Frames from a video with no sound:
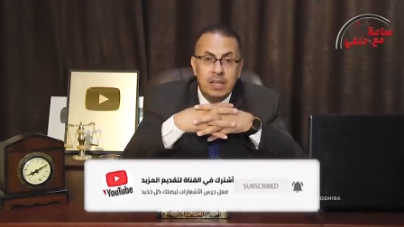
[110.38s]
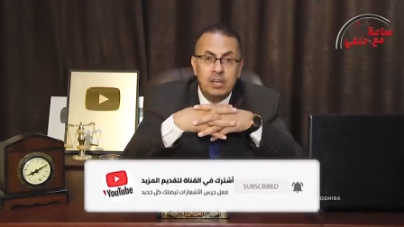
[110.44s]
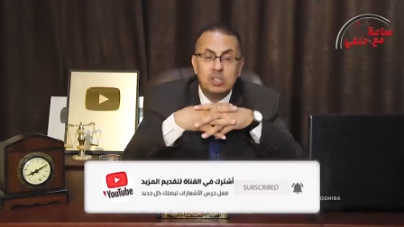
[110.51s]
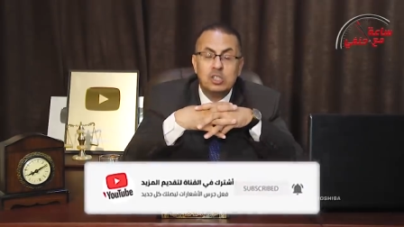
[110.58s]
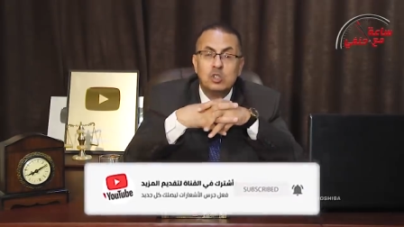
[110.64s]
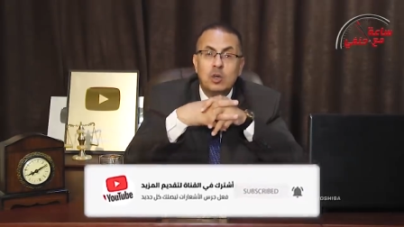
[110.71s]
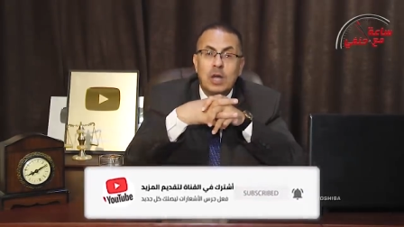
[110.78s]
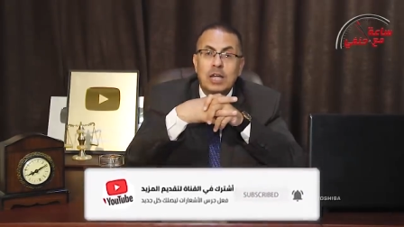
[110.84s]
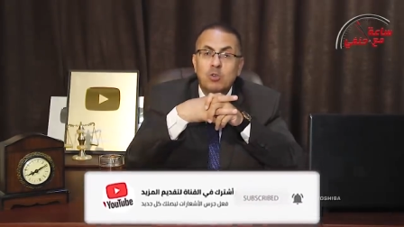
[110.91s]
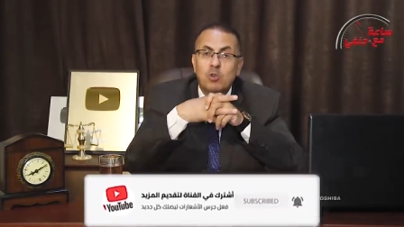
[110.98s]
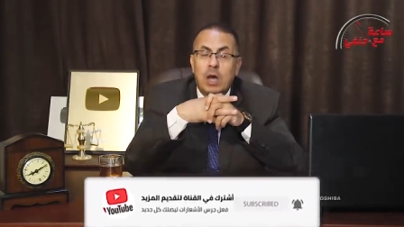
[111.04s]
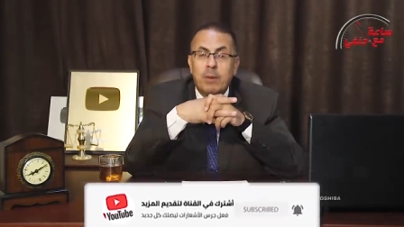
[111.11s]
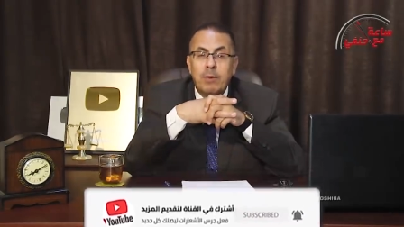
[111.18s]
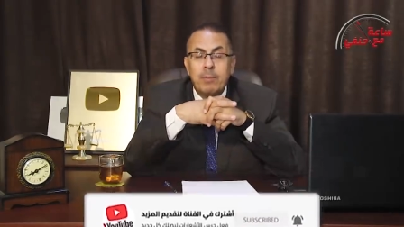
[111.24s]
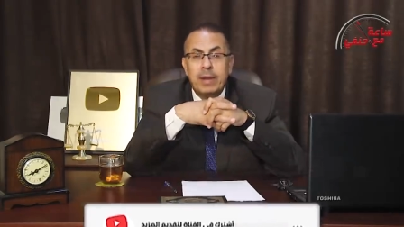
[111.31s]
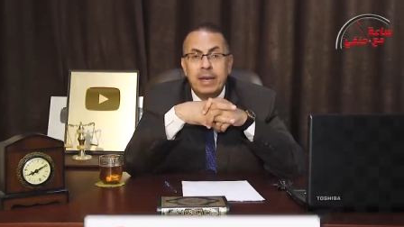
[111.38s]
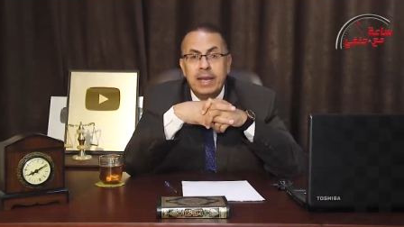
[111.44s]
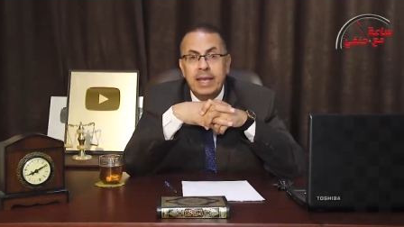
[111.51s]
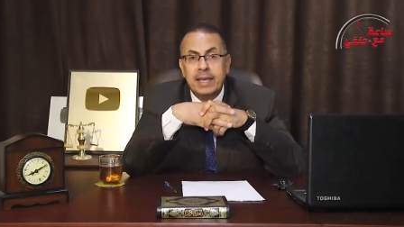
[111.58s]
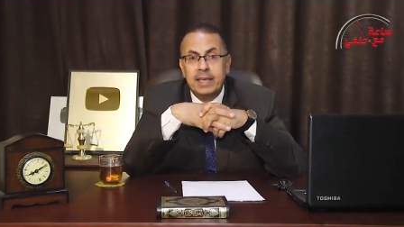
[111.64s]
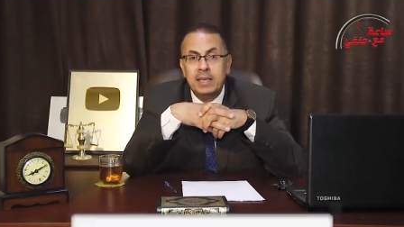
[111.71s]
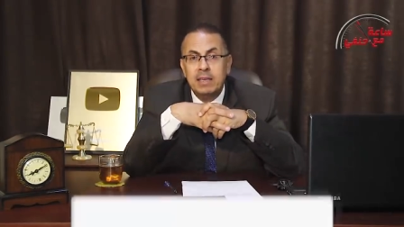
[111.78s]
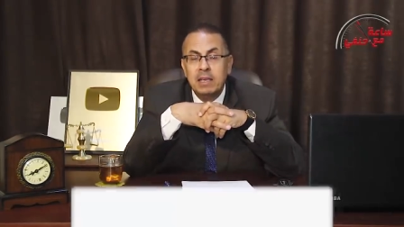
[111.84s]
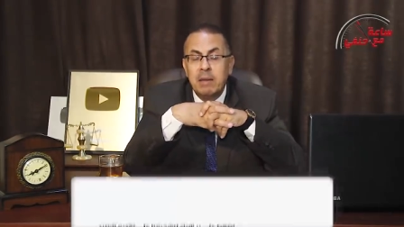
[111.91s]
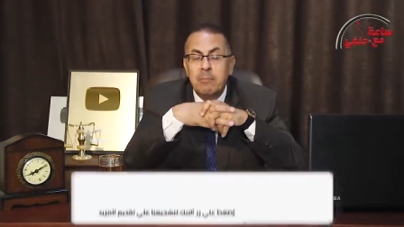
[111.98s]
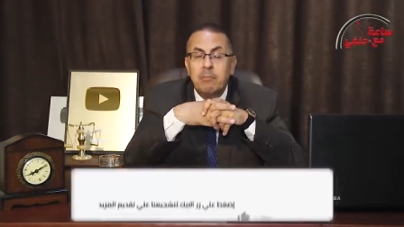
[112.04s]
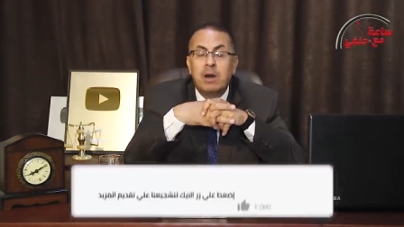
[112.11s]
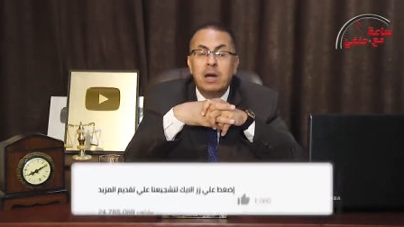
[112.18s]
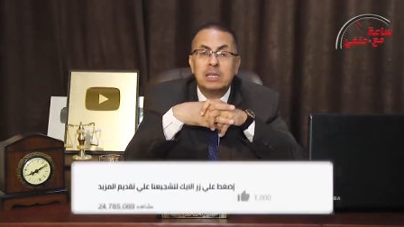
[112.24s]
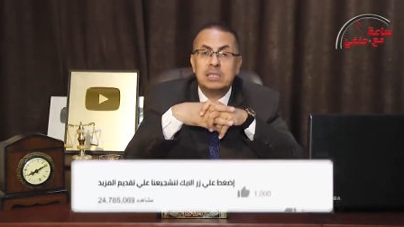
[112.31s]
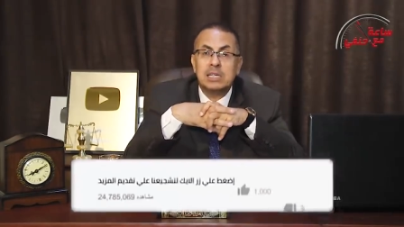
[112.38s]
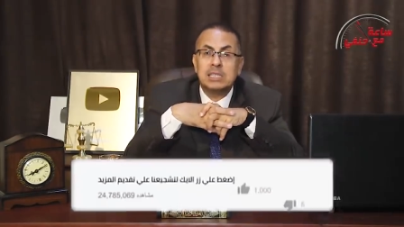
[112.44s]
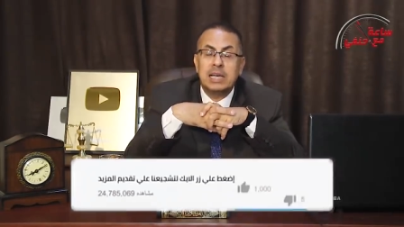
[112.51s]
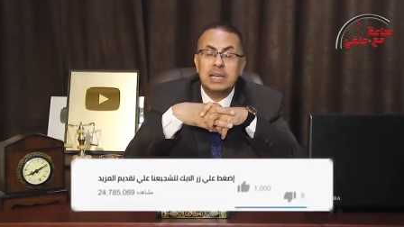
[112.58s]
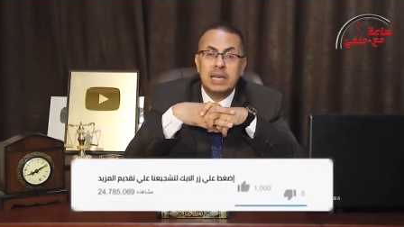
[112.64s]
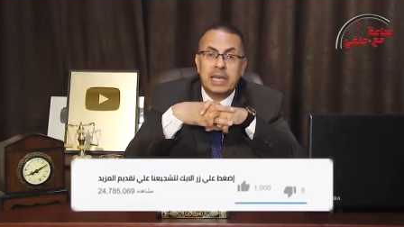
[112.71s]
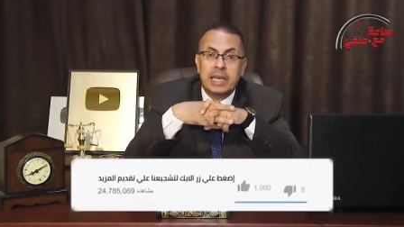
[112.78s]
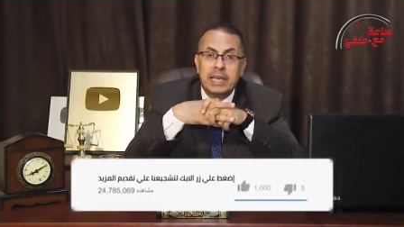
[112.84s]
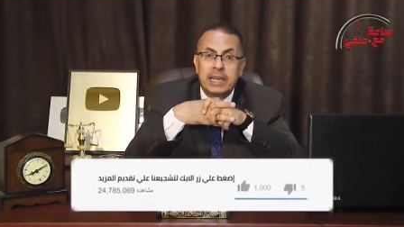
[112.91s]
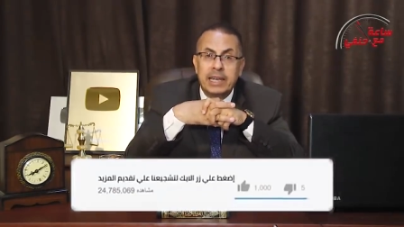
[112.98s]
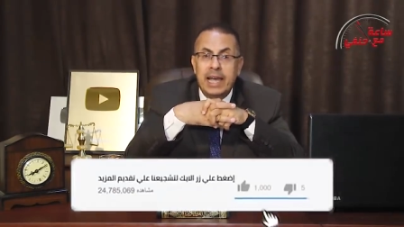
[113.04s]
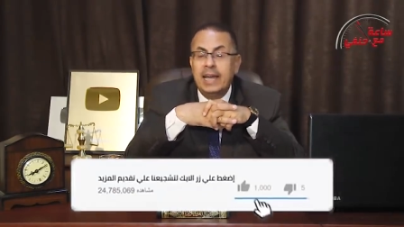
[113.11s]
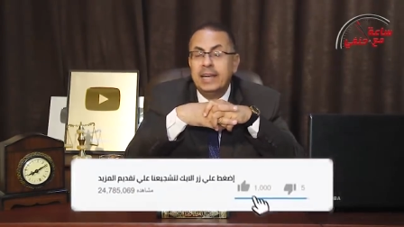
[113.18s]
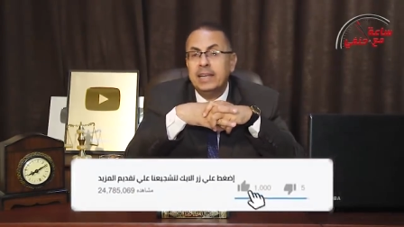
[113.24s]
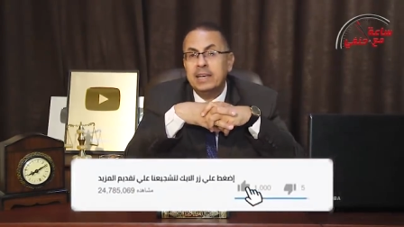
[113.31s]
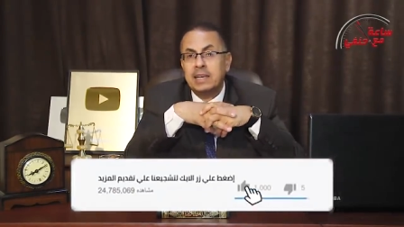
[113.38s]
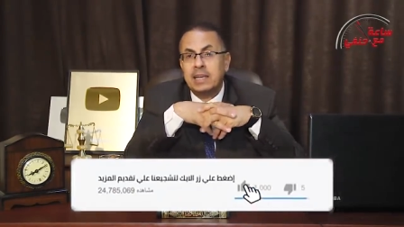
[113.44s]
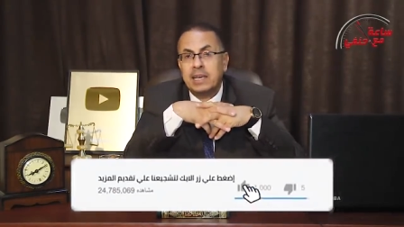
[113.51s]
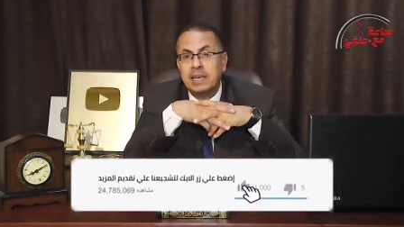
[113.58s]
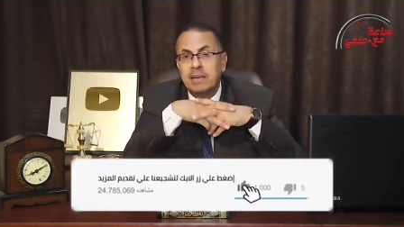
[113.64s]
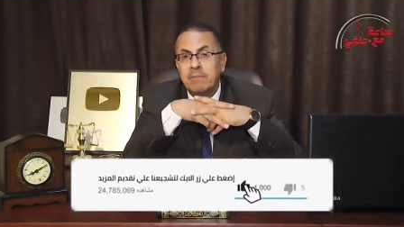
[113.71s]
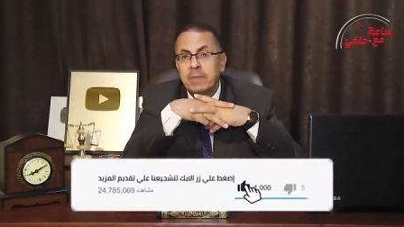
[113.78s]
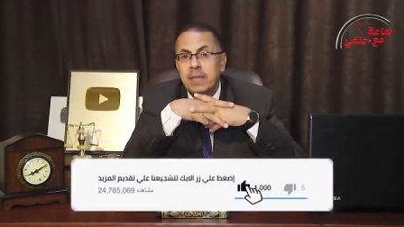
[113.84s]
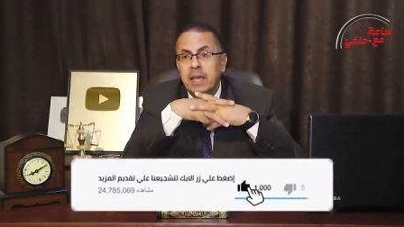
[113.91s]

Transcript: الزوج عنده عربيه ملاكي مخصصها للخير يعني ايه للخير